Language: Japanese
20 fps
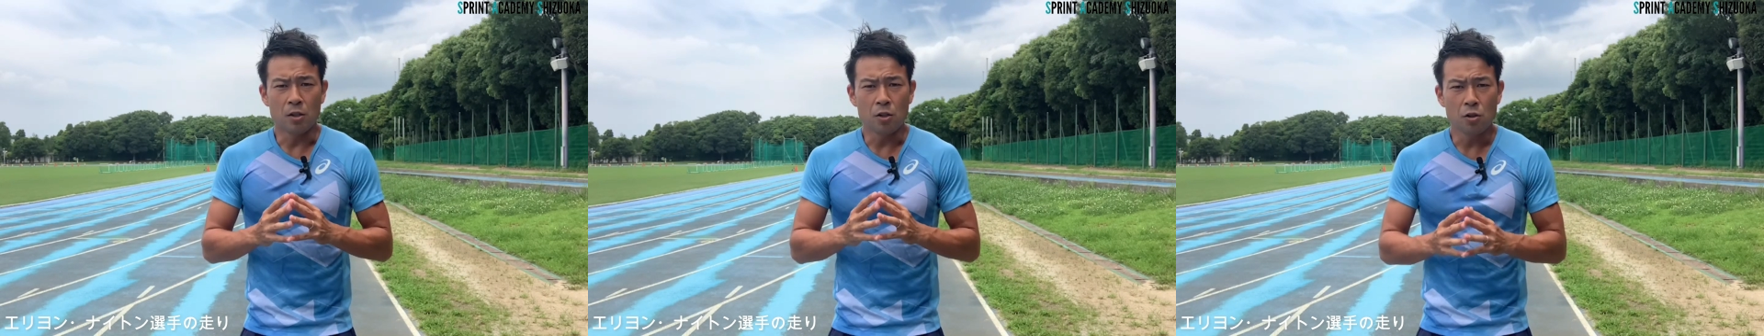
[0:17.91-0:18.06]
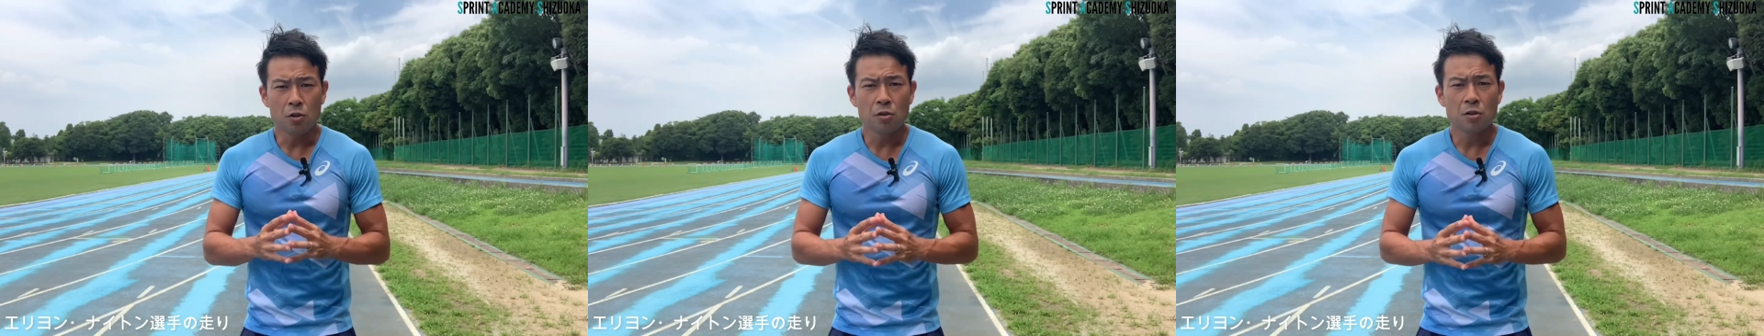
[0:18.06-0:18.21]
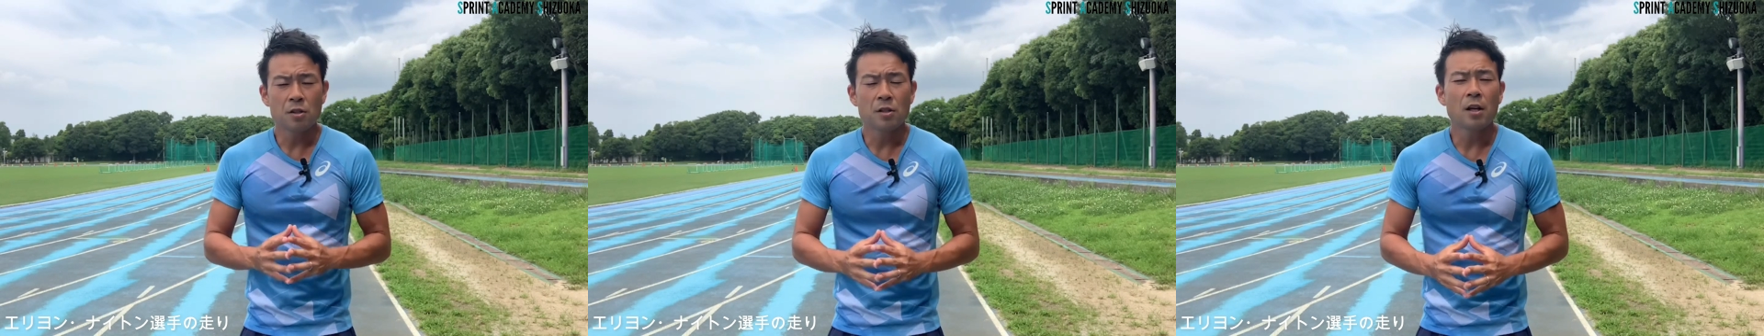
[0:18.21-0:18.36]

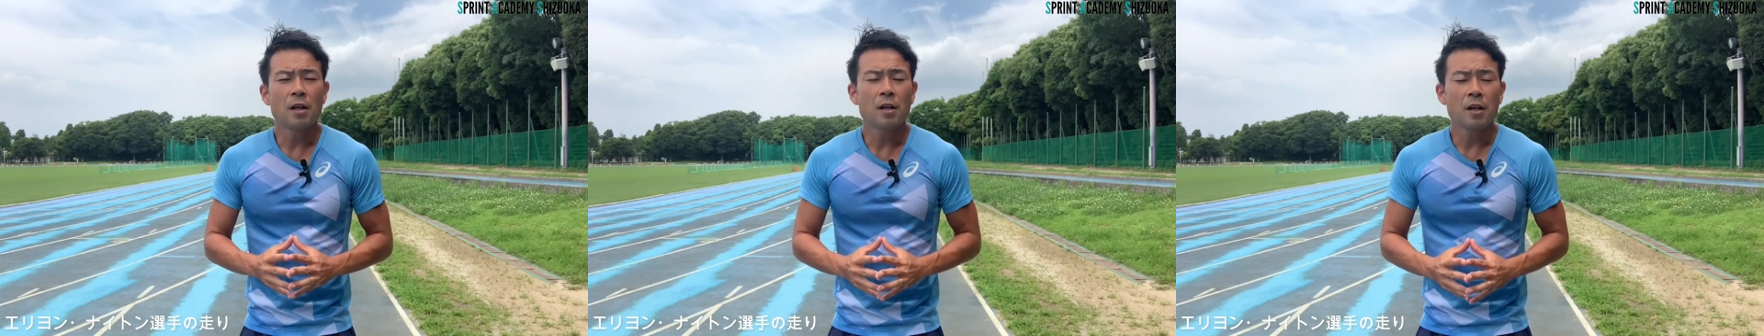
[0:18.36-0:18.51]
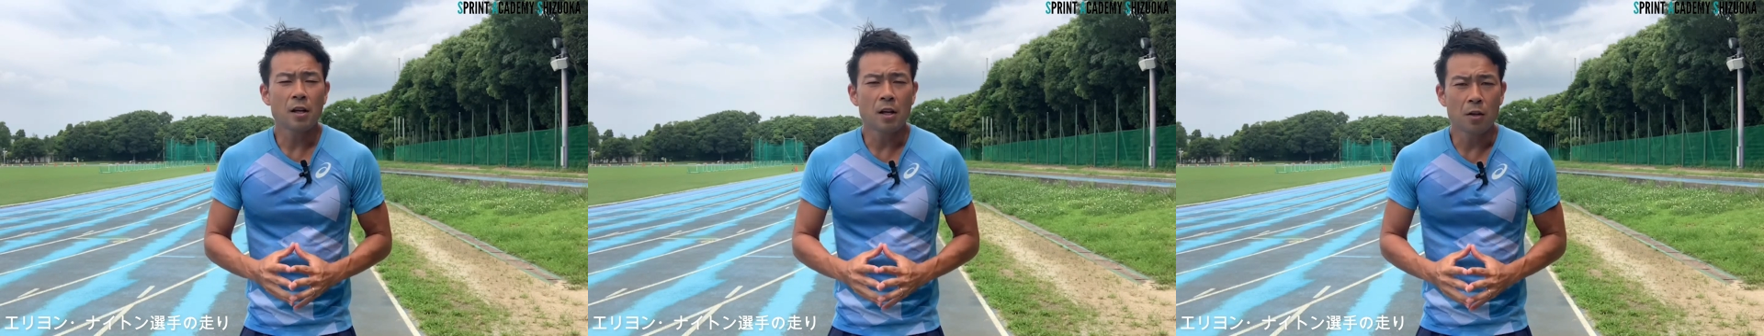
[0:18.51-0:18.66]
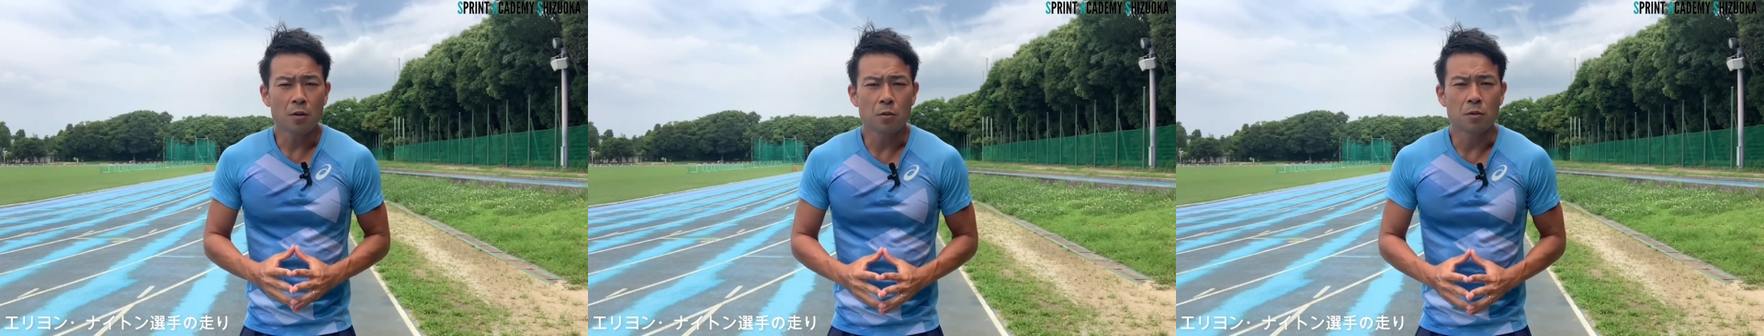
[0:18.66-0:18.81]
20
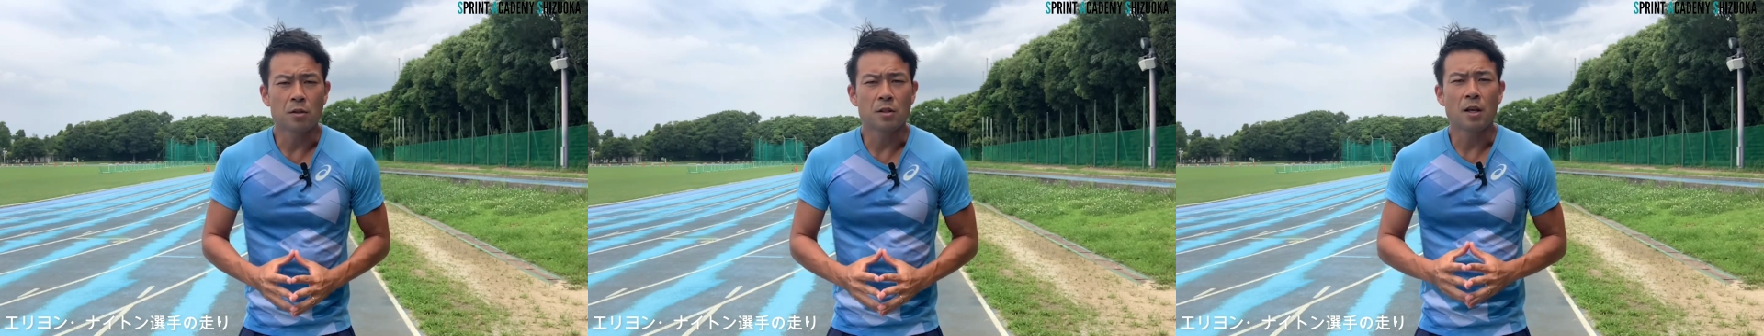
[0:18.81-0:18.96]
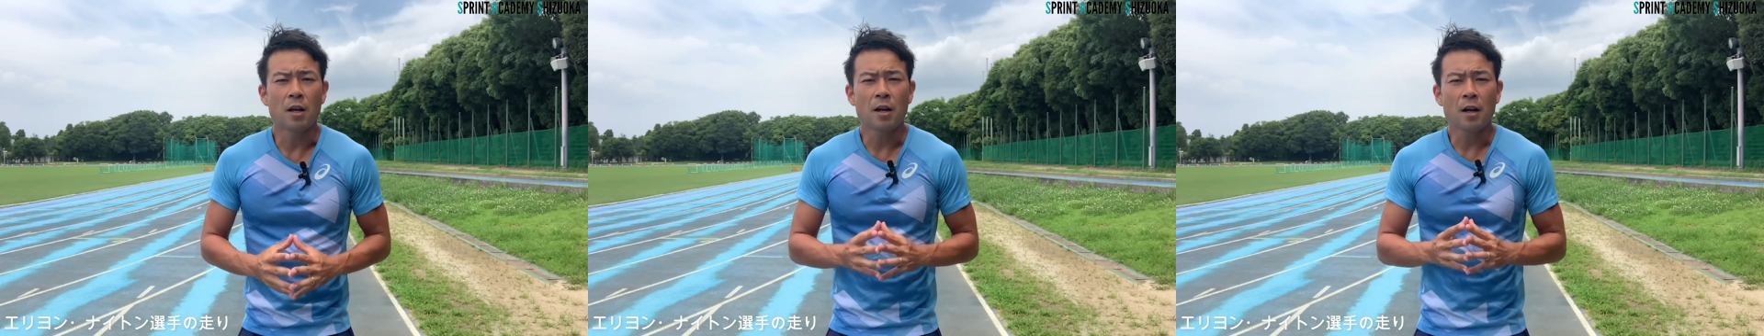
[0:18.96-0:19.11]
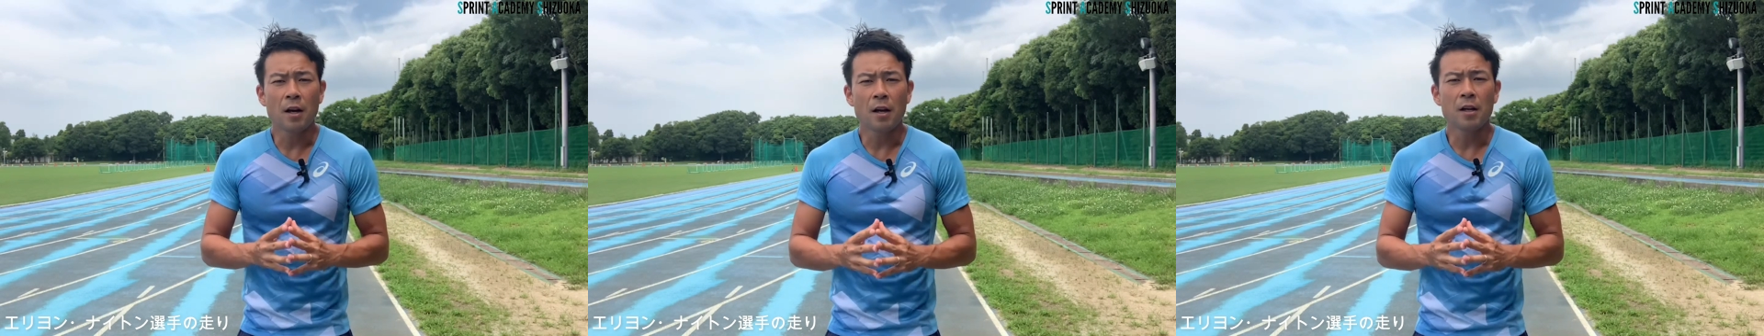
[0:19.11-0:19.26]
歳以下の
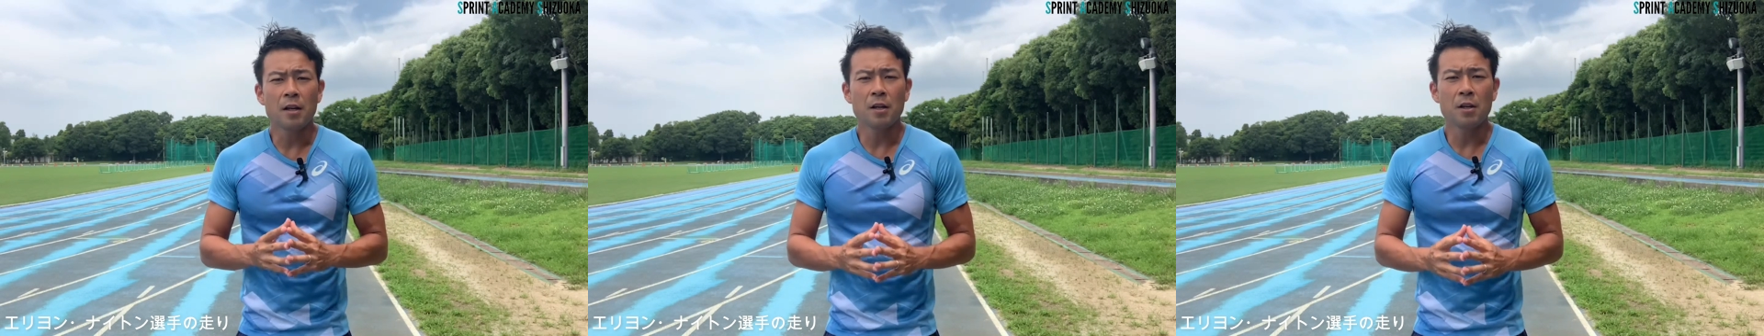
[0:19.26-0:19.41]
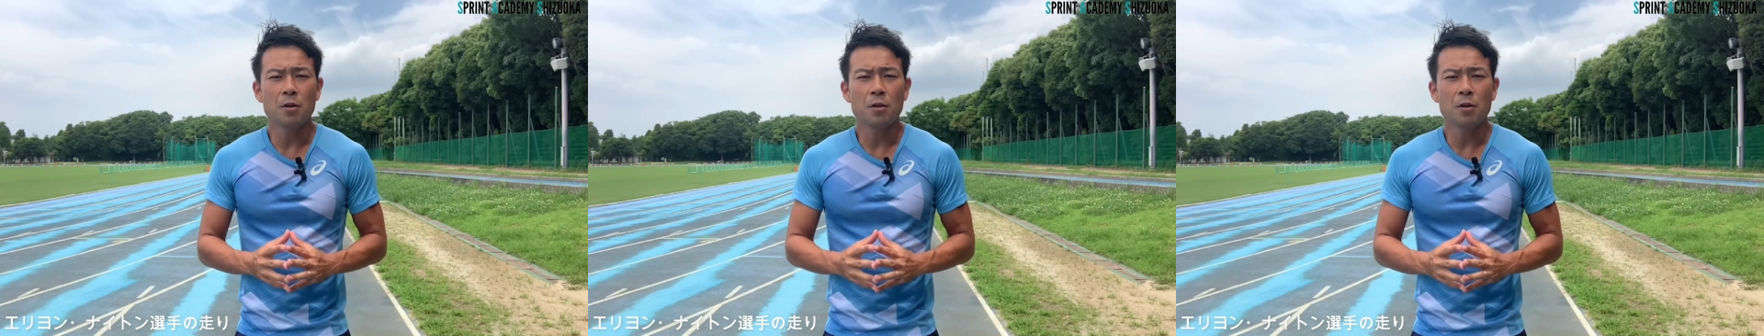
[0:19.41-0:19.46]
世界